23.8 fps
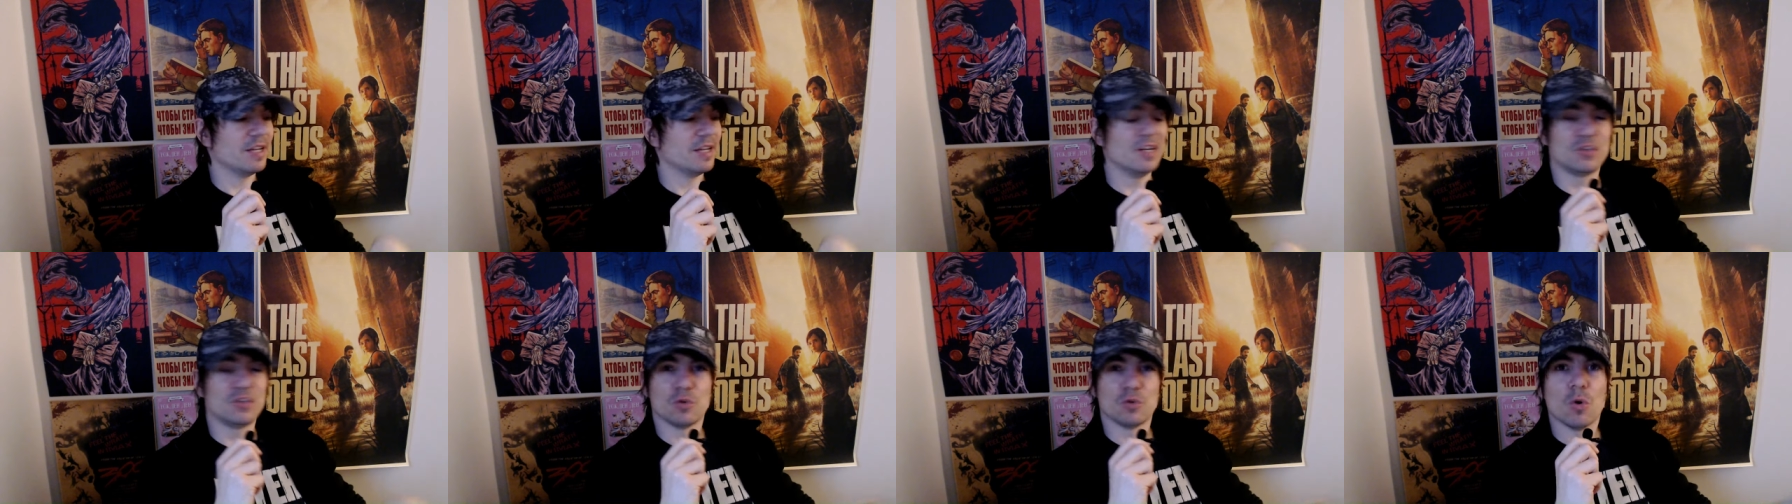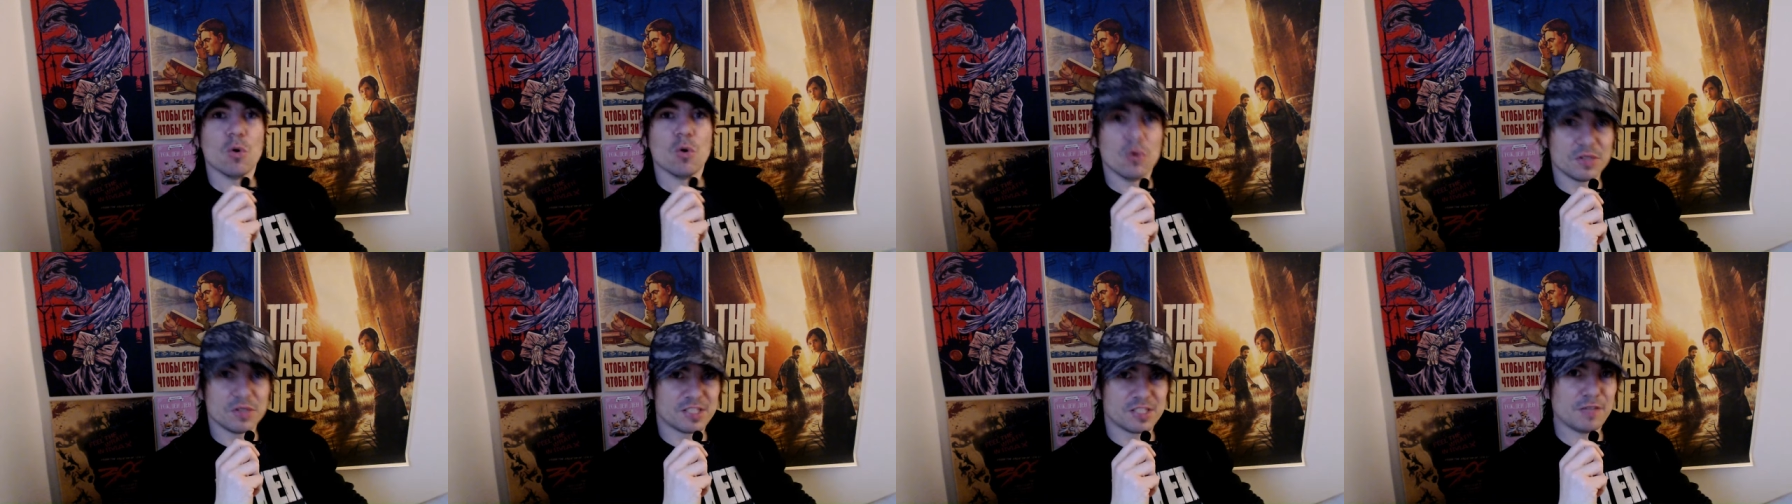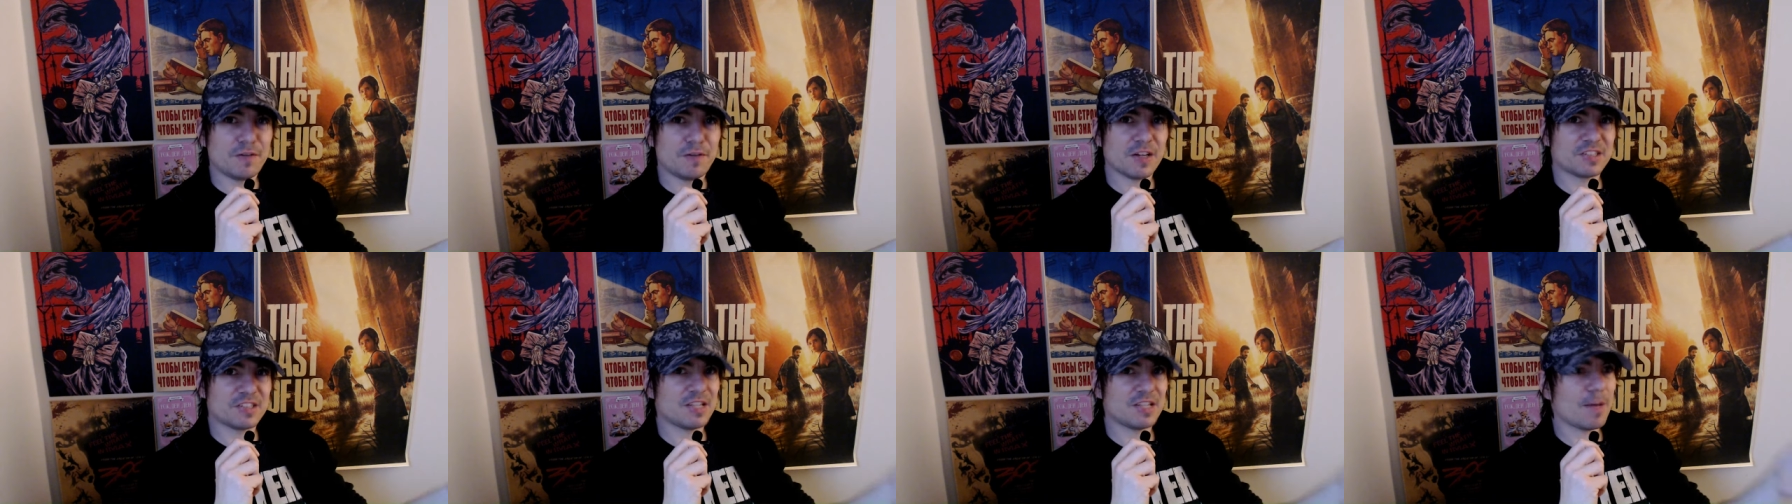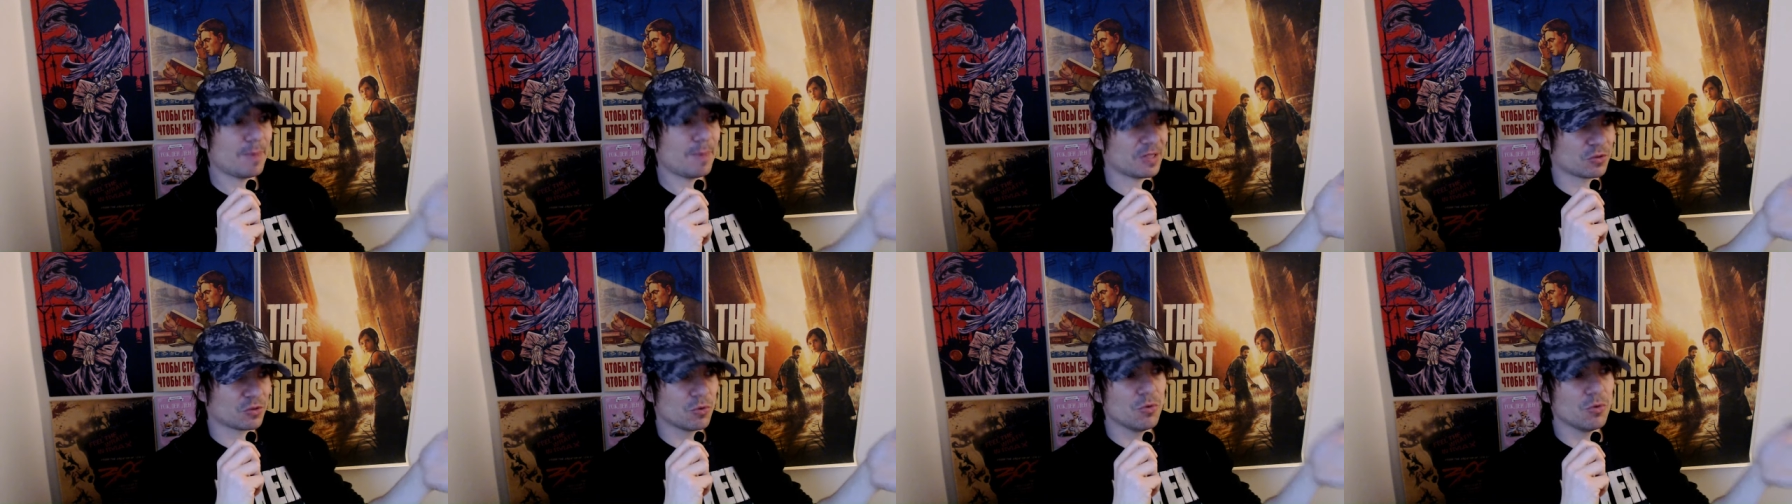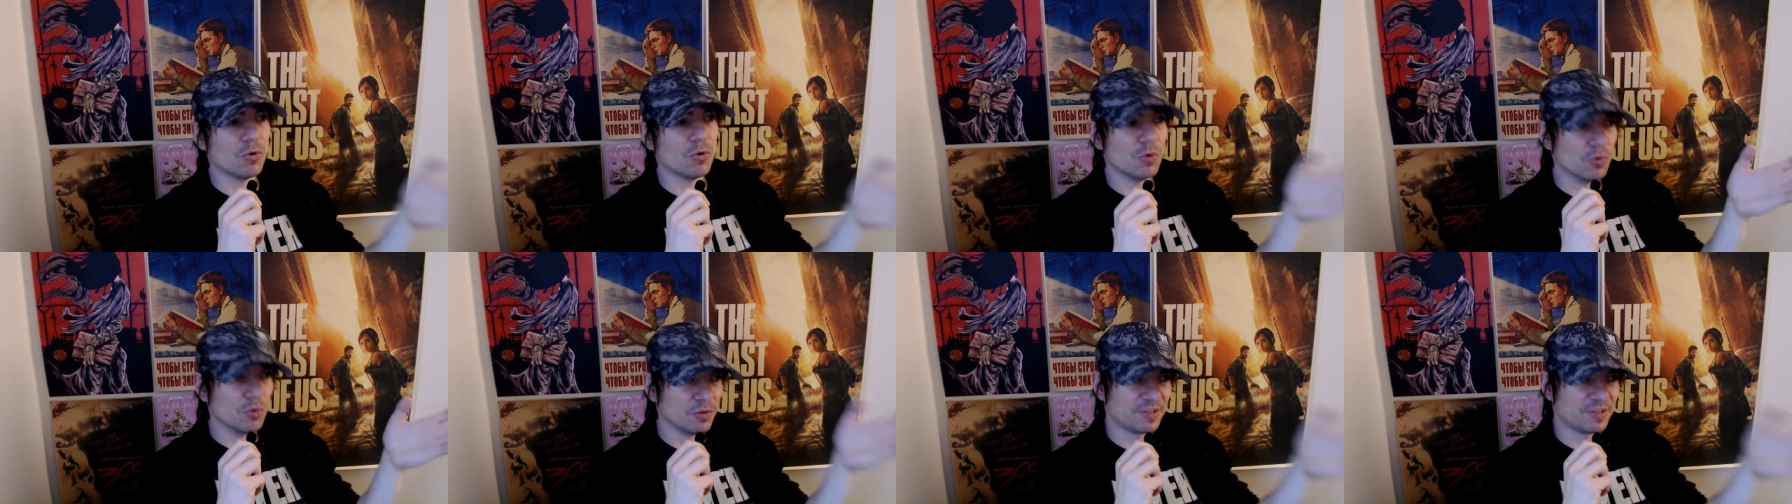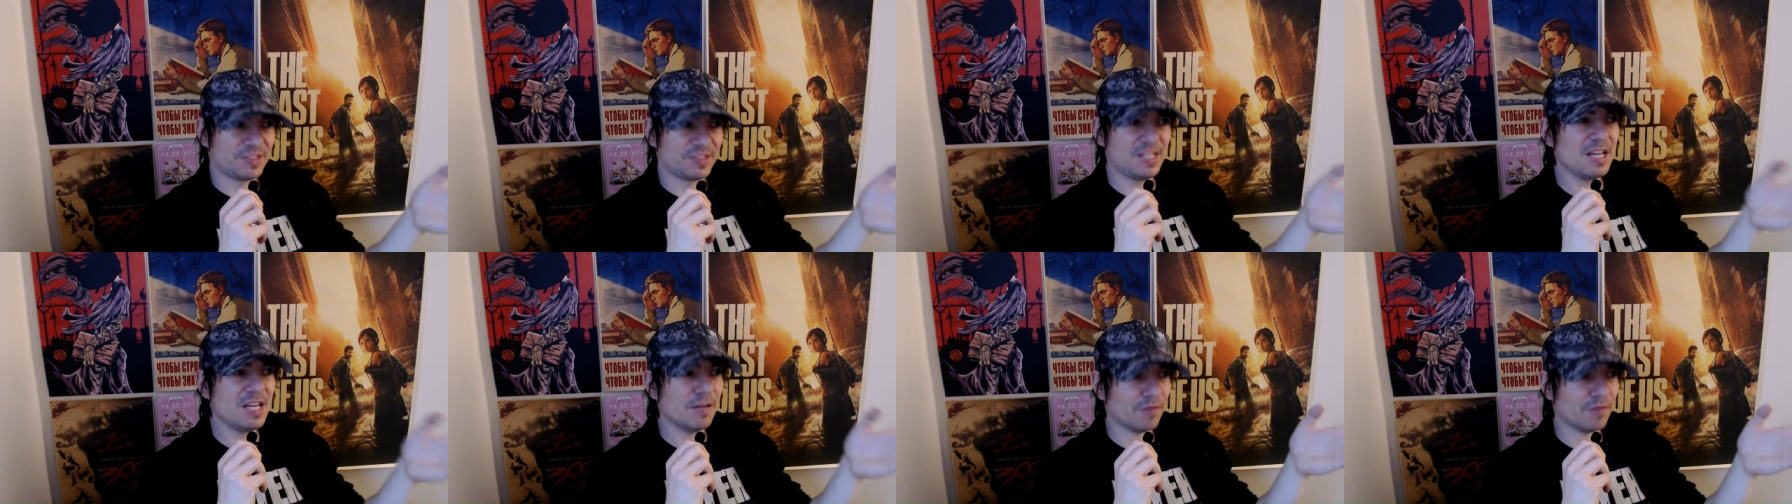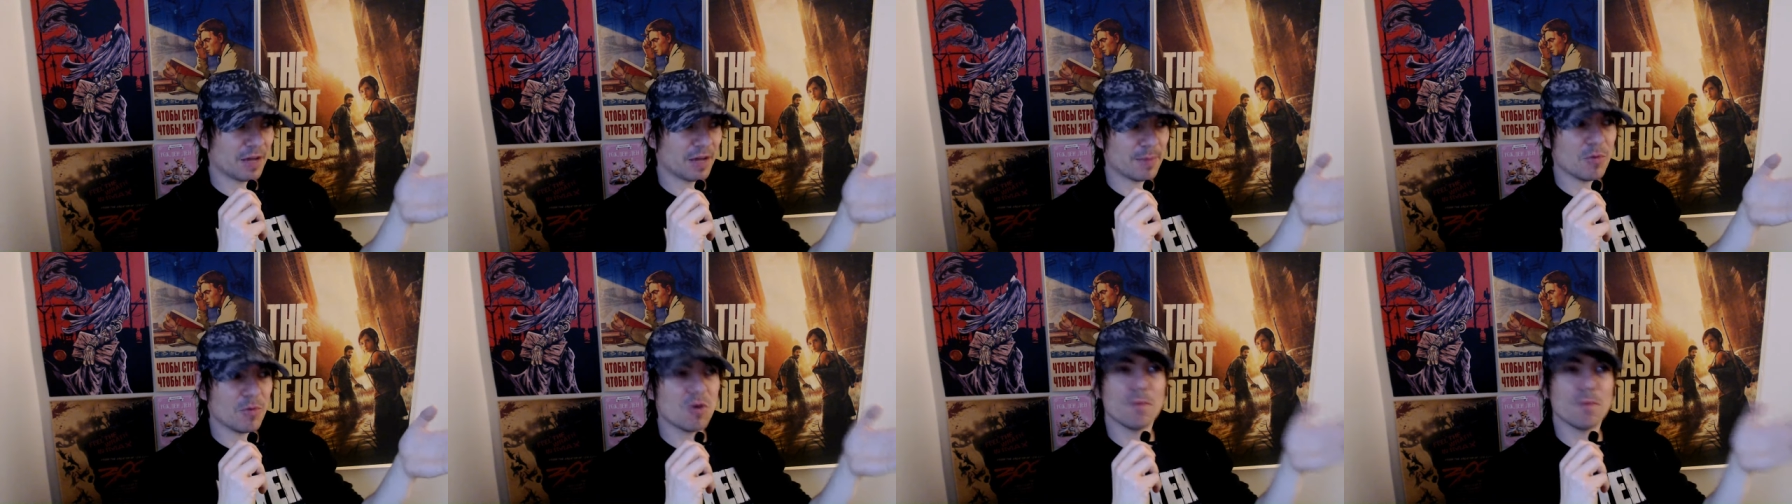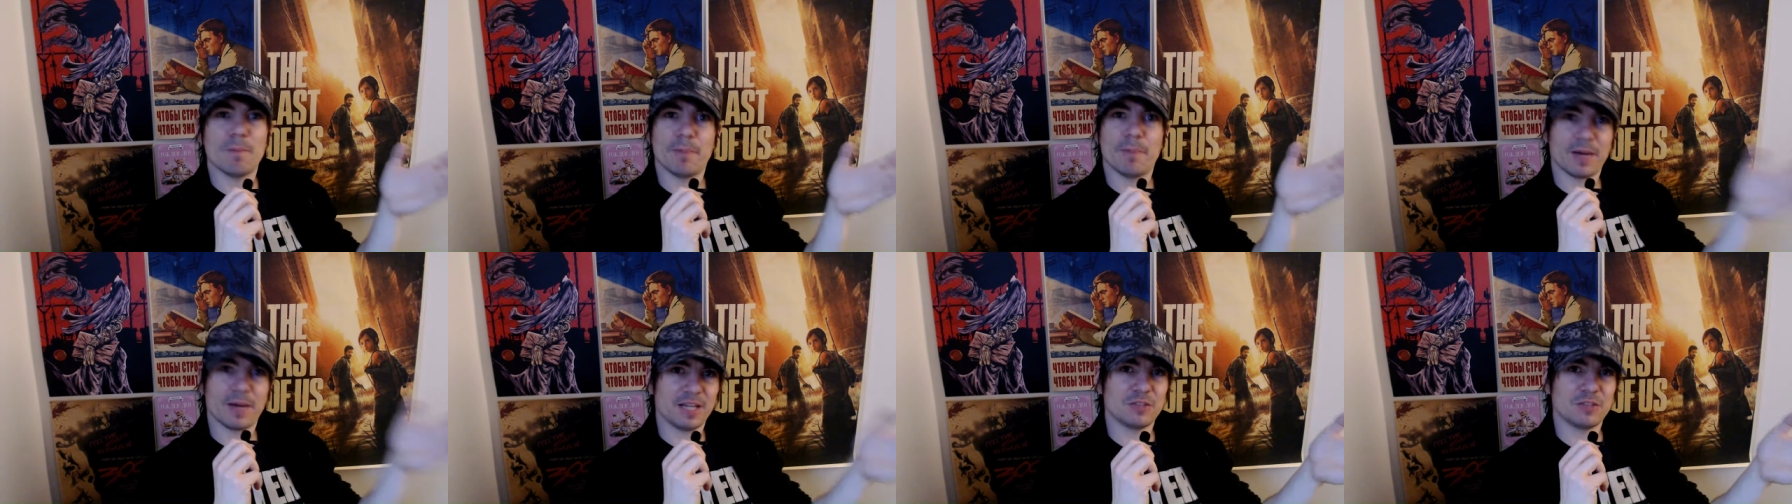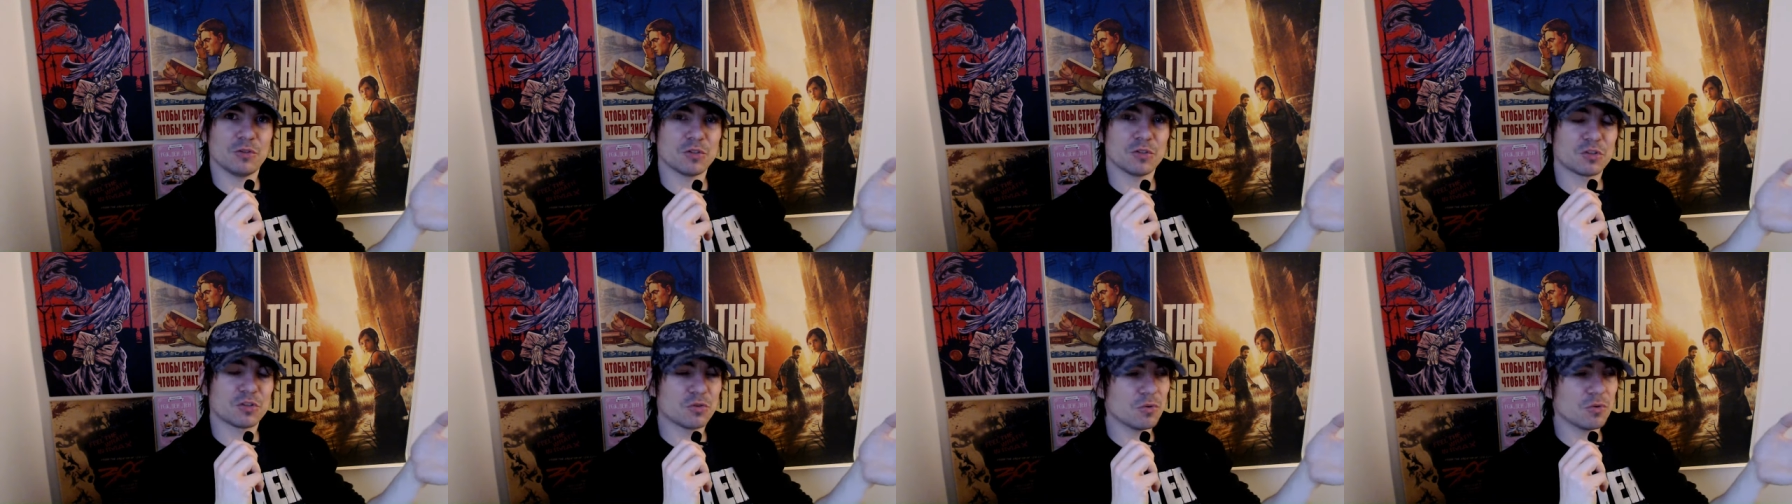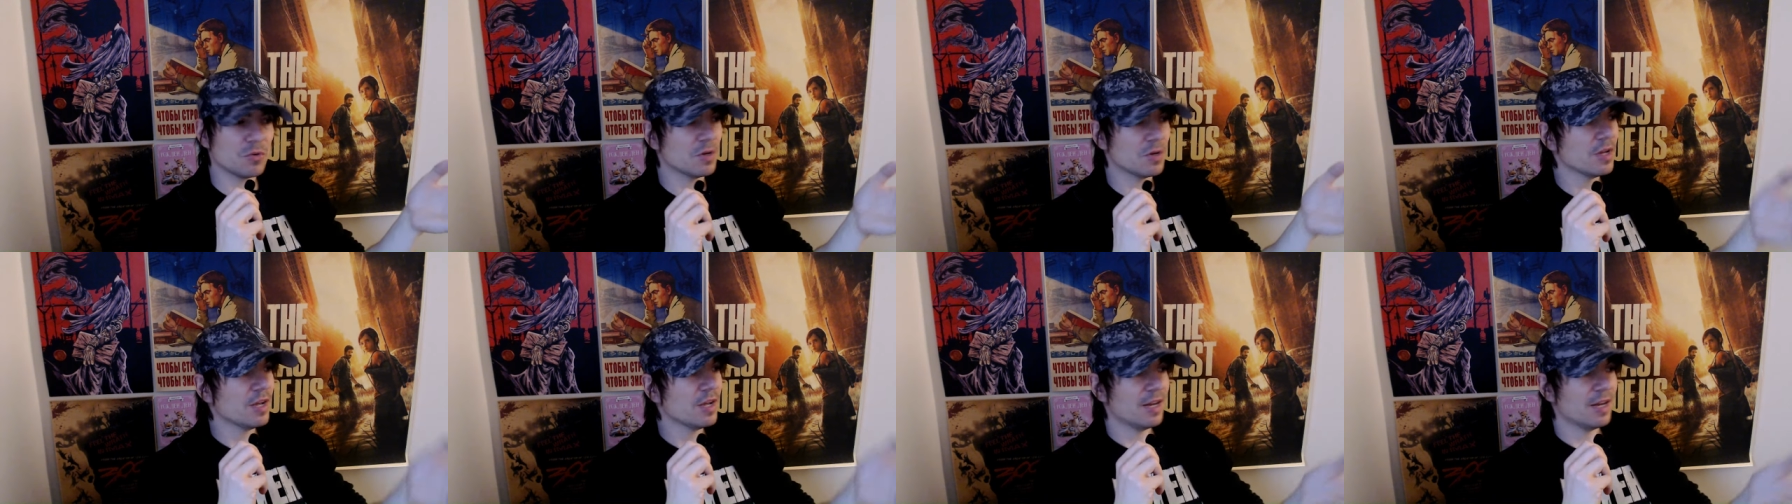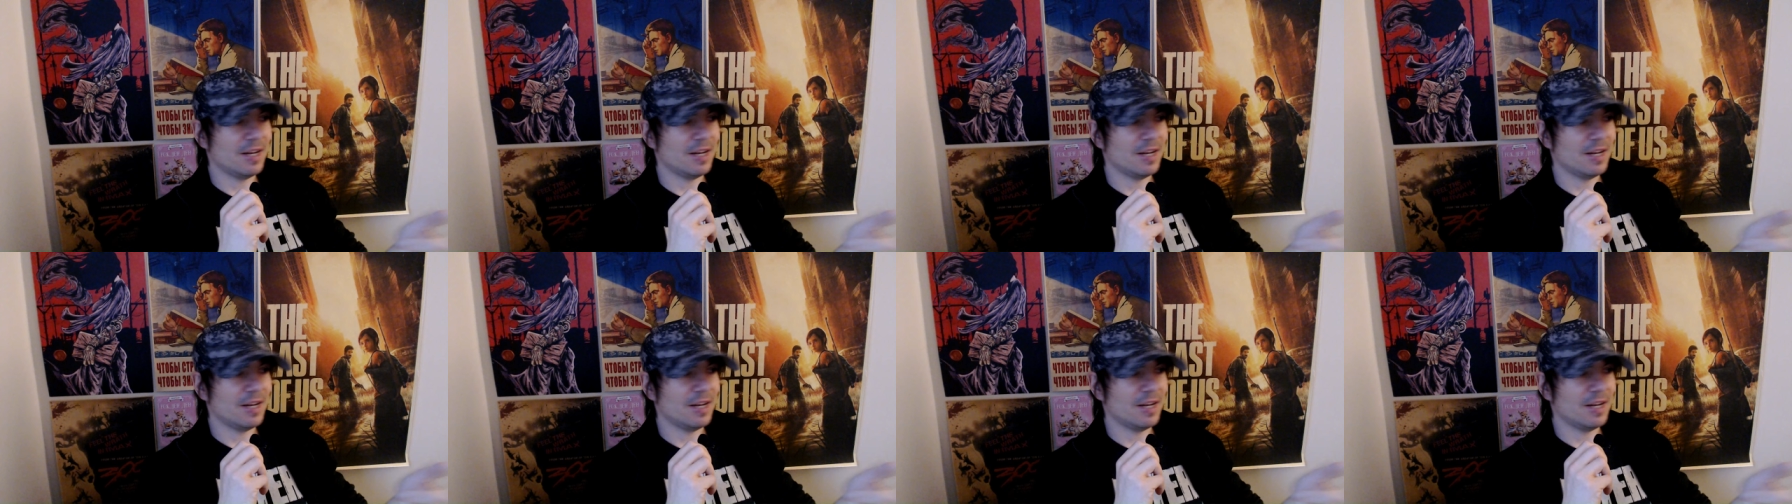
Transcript: Ils ont osé faire ça parce que le style est vraiment prétentieux.